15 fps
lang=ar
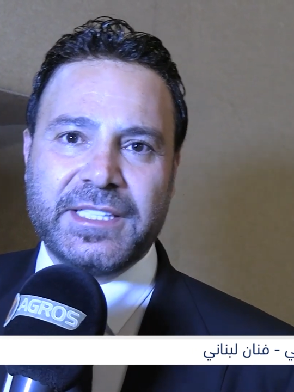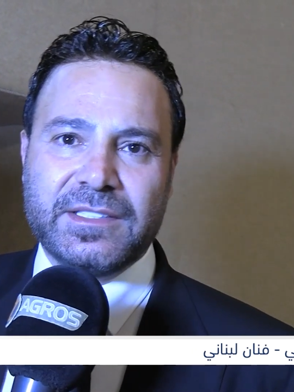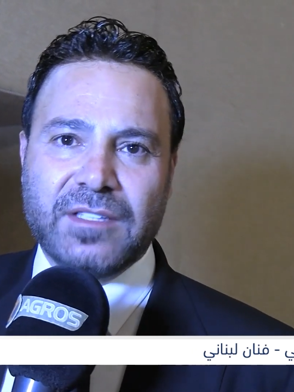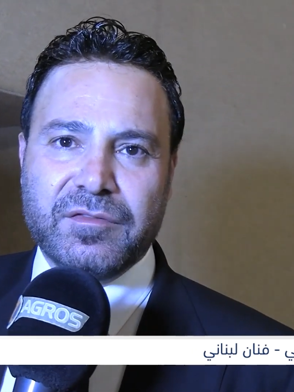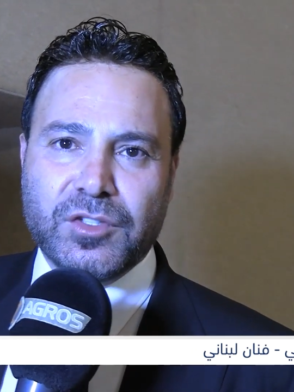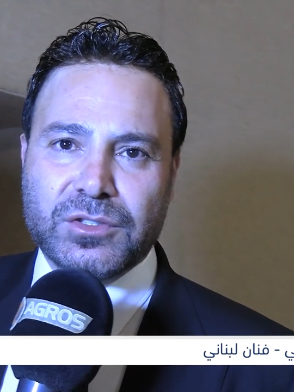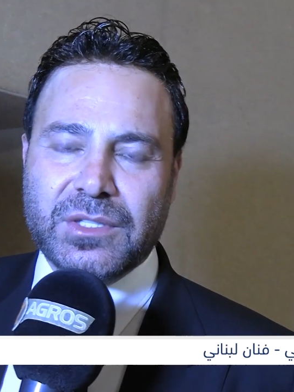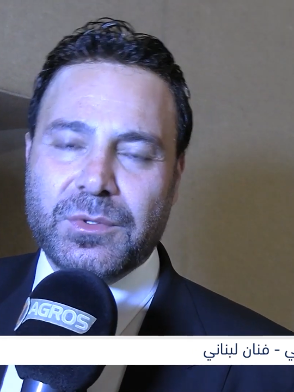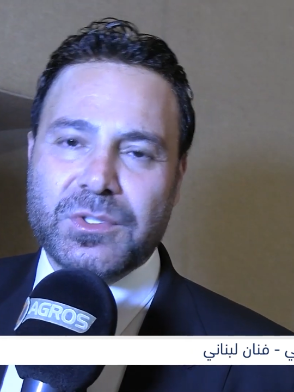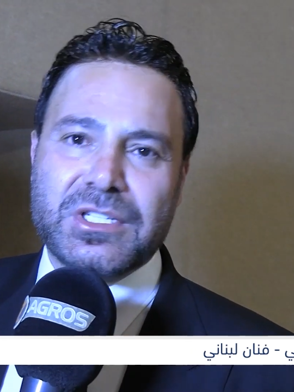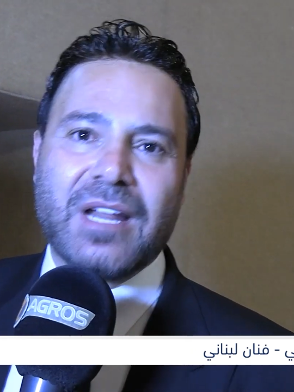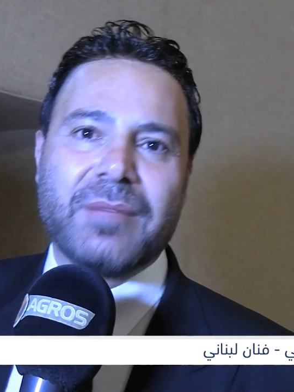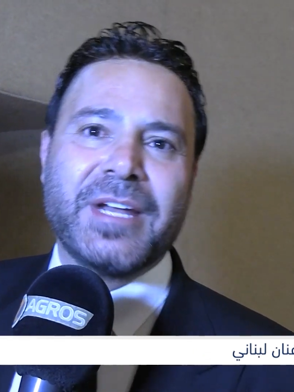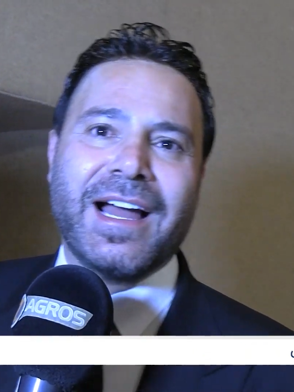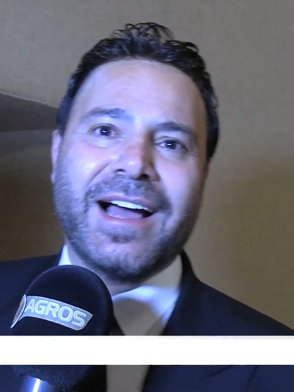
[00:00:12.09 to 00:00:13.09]
عيد الفطر وان
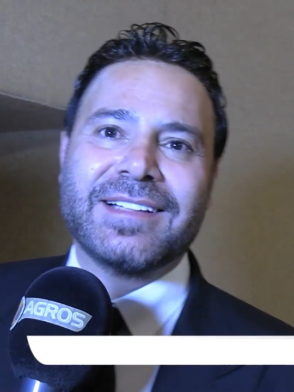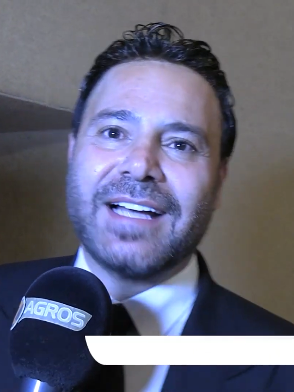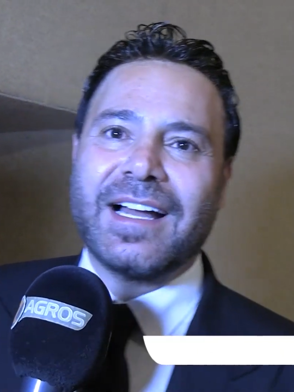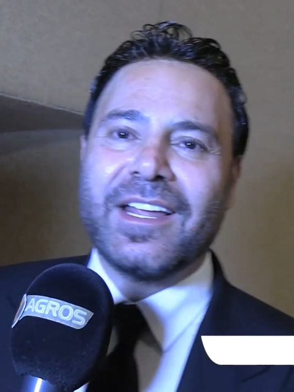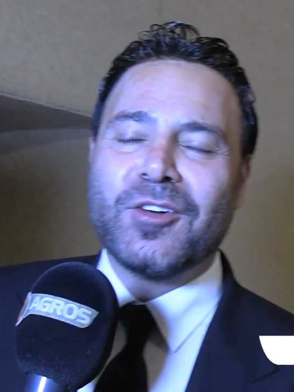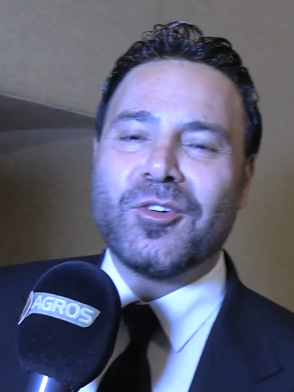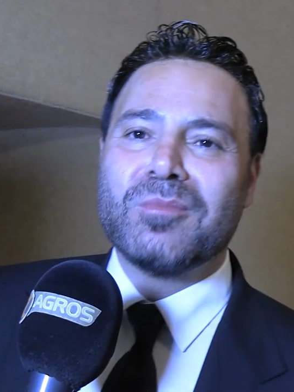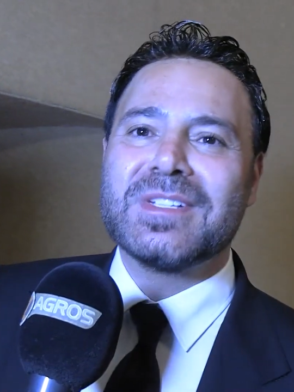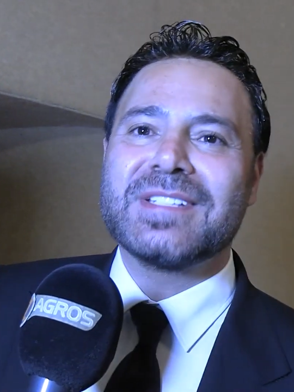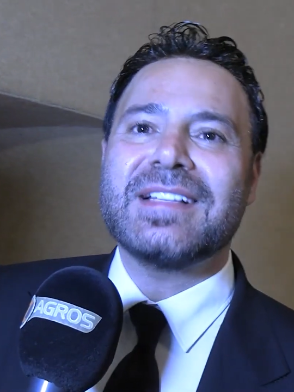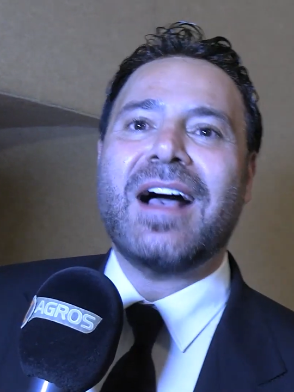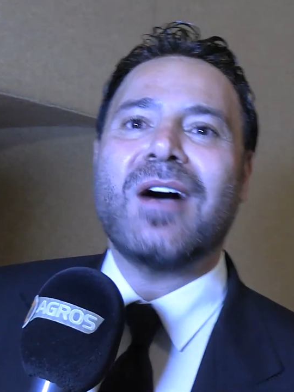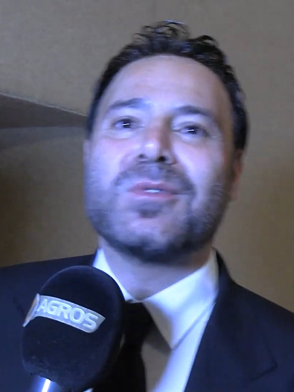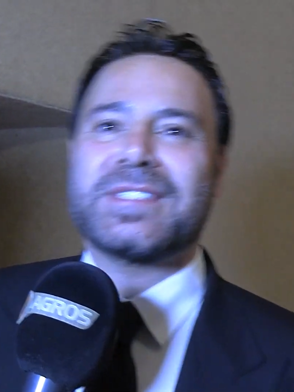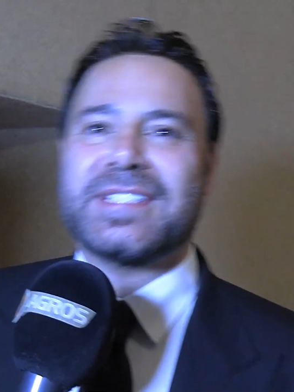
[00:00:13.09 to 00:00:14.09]
شاء الله بنعاد عليكم
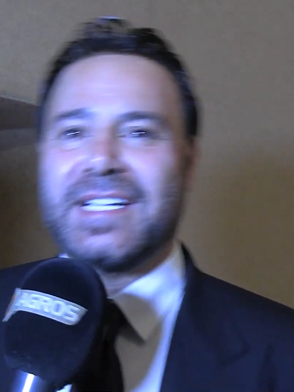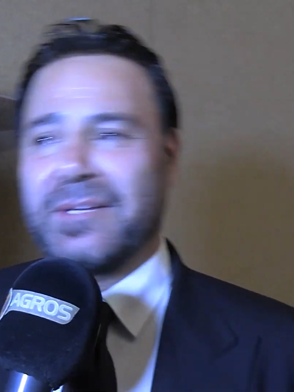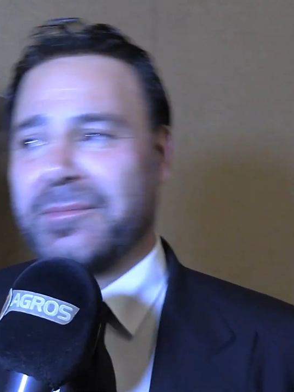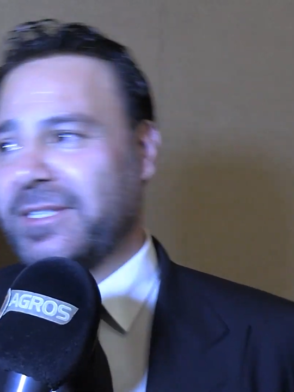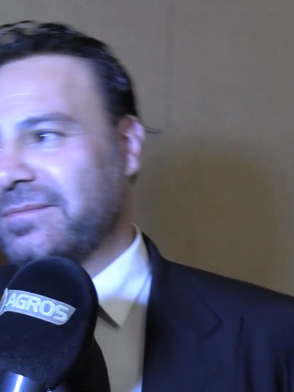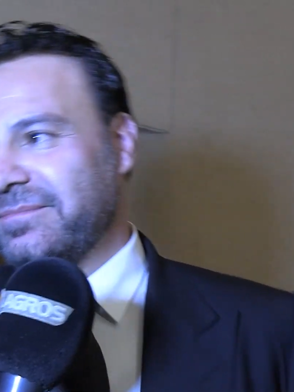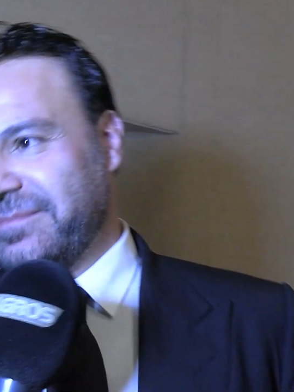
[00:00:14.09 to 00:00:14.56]
بالصحه والسلامه